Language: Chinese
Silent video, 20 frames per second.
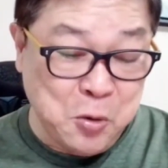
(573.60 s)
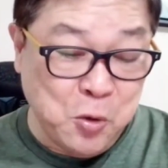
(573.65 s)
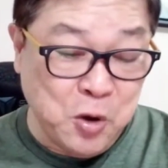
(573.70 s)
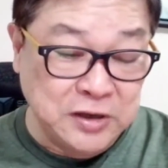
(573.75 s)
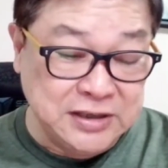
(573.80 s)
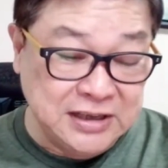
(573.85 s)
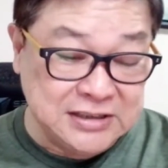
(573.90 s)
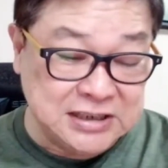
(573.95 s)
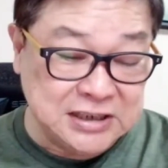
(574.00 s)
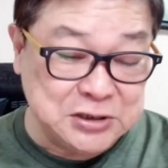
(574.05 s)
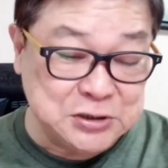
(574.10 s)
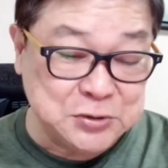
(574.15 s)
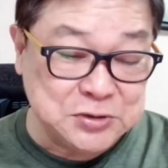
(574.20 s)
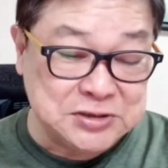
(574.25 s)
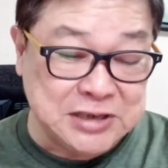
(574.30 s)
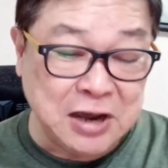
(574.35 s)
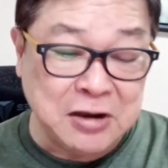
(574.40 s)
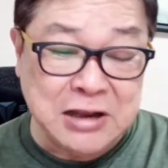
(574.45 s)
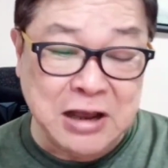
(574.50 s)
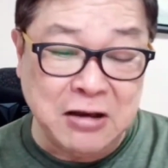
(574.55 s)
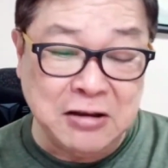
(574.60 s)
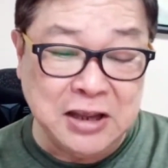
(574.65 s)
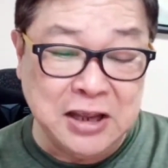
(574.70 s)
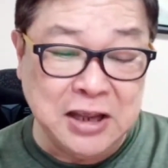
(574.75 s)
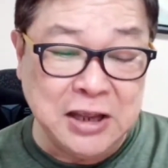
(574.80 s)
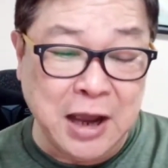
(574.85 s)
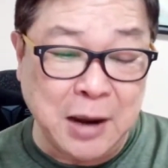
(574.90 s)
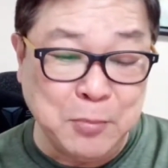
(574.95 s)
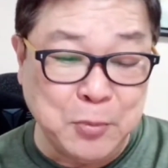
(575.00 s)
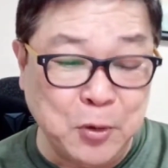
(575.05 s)
我的青春小鸟
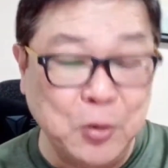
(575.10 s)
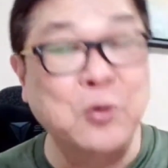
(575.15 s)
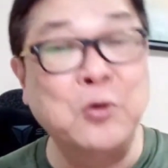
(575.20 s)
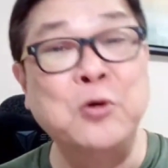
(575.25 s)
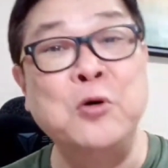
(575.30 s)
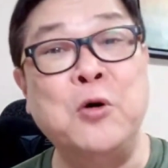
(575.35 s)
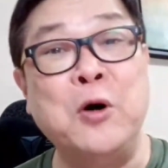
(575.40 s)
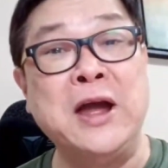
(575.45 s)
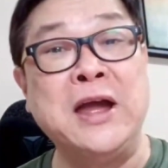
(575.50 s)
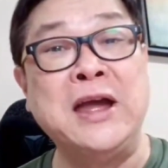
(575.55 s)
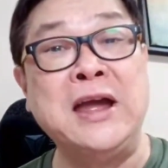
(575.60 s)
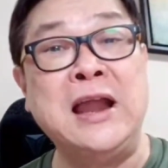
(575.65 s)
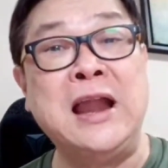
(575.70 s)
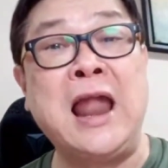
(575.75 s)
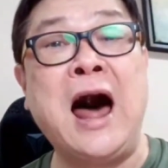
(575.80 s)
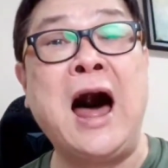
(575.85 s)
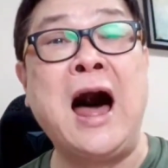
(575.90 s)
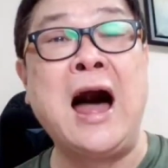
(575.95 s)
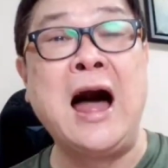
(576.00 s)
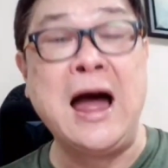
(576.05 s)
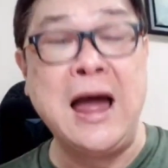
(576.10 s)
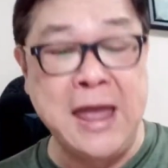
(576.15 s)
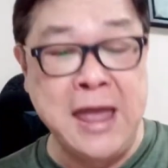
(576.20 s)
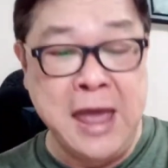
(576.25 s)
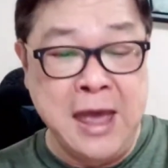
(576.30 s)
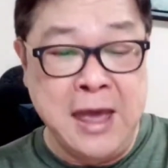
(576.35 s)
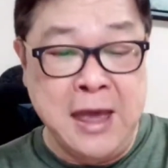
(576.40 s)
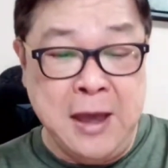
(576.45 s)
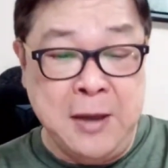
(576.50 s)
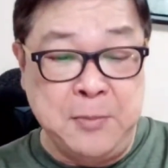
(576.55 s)
一样不回来。
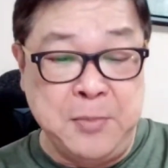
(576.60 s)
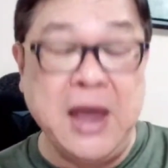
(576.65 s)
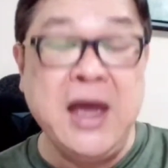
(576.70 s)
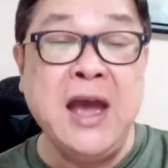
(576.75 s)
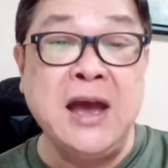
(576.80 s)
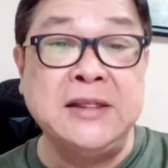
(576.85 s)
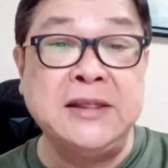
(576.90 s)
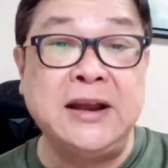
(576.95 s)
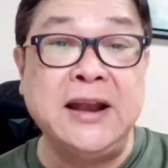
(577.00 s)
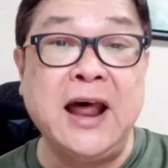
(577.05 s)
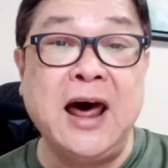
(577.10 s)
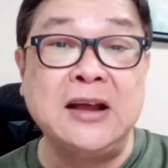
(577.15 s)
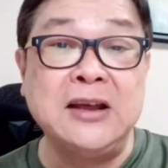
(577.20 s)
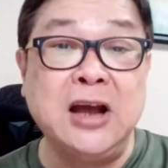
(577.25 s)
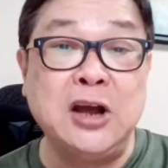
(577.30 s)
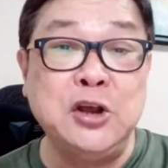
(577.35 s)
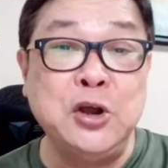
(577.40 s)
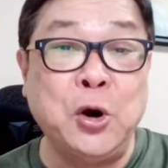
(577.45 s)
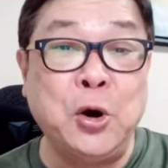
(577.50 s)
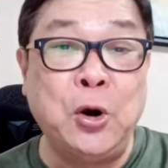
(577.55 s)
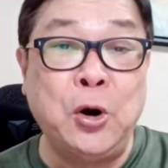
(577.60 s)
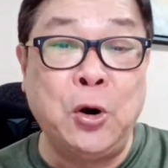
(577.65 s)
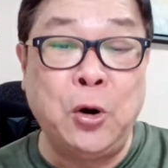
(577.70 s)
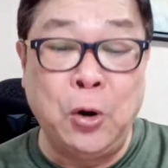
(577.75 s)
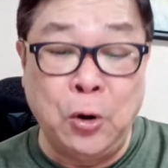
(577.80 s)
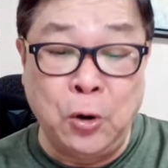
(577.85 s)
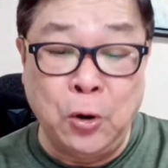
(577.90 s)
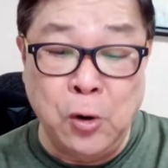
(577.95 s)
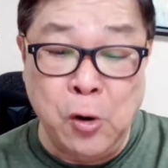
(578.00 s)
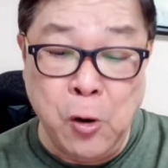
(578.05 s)
别的那呀
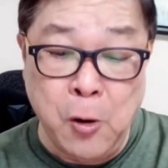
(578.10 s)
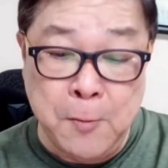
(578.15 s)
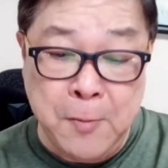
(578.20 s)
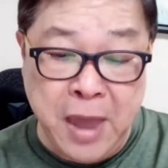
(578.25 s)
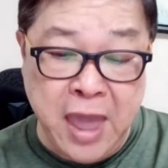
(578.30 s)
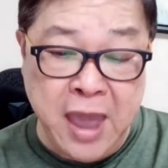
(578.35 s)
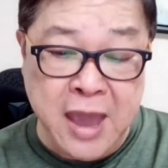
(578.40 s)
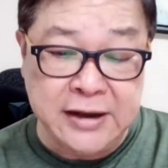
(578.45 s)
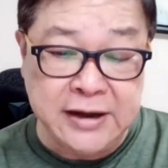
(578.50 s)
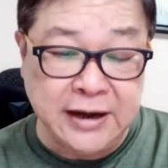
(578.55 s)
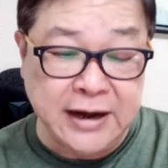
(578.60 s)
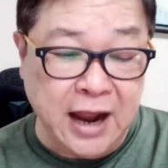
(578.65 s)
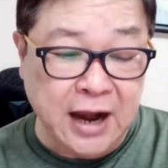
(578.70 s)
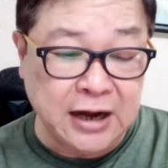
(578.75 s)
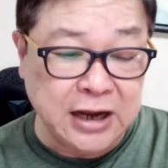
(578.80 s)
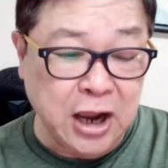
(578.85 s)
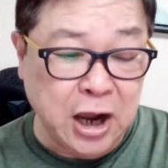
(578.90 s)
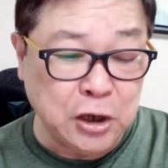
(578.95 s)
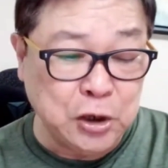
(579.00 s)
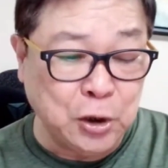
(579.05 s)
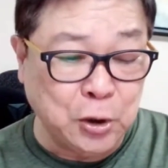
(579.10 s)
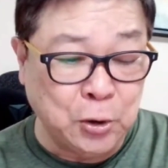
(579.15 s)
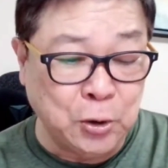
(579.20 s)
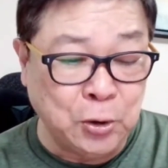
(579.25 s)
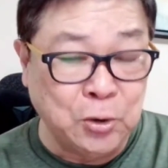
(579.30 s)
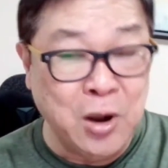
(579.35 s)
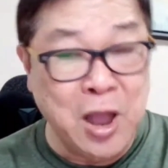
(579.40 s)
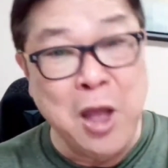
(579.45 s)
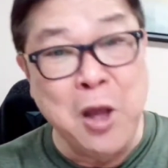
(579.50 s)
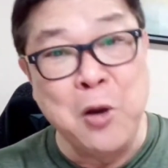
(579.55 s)
哟，别的那呀
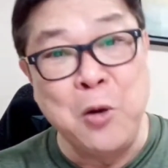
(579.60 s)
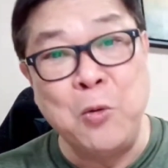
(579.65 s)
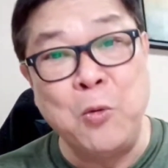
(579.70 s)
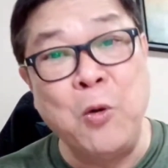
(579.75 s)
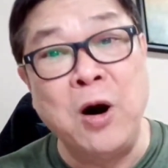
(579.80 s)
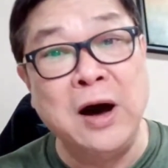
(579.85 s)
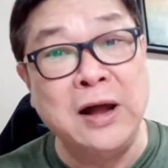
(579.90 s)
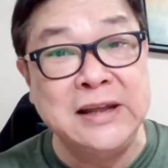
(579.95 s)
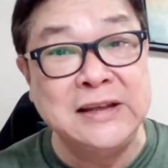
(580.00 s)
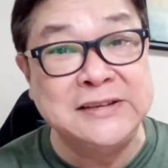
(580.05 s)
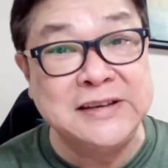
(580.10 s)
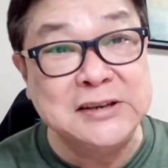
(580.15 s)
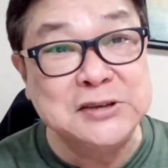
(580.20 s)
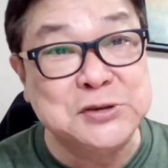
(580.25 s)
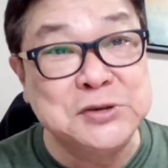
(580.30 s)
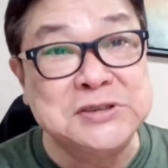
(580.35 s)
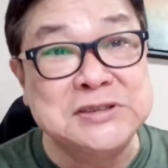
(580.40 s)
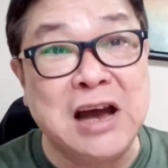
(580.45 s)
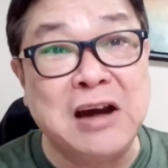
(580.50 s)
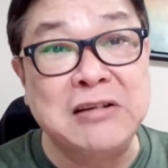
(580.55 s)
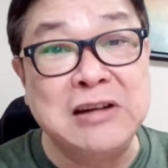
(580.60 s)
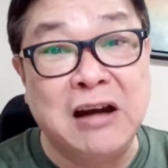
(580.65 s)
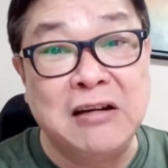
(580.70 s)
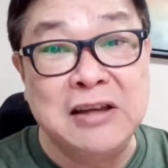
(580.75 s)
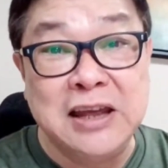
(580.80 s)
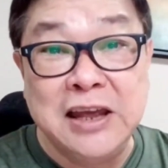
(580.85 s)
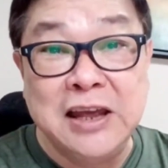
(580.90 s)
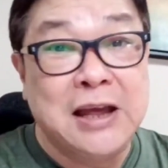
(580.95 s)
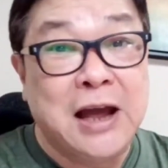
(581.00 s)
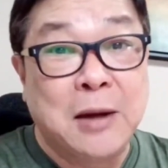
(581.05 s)
哟，我的青春小鸟
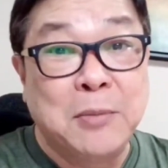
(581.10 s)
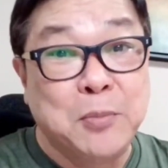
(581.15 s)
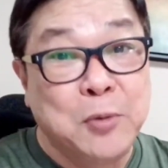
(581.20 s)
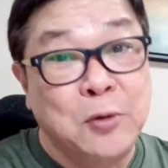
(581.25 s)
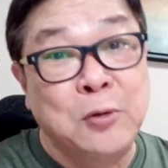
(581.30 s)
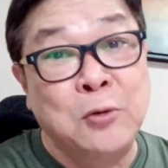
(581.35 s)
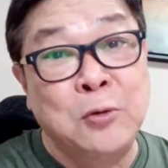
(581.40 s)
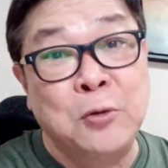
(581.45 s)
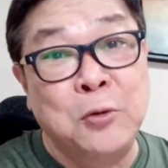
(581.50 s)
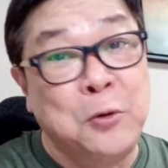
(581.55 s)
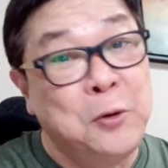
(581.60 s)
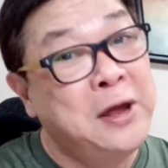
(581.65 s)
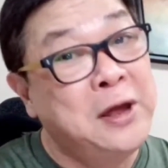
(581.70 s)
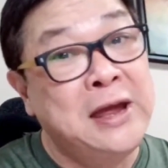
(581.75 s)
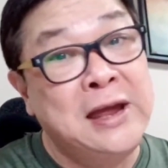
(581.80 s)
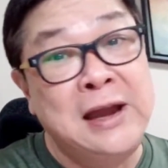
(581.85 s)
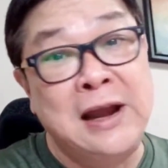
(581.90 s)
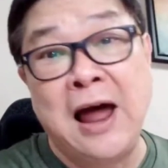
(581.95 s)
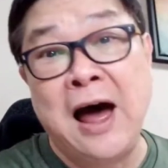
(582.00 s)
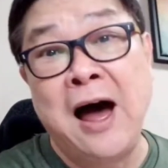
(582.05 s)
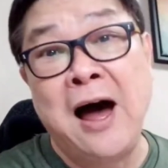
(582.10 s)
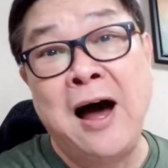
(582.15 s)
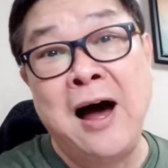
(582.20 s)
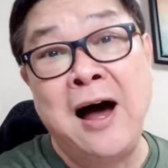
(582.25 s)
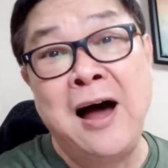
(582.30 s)
一样不回来。